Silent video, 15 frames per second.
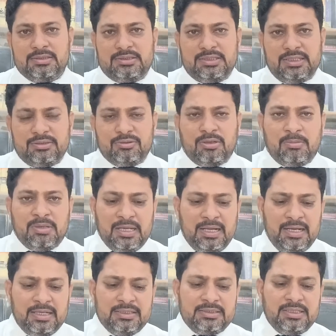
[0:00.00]
ये जो अमल
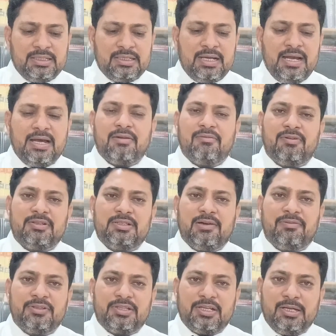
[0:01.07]
है ये गैर वज़ा
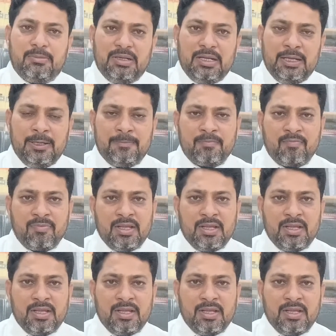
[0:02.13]
फितरी अमल है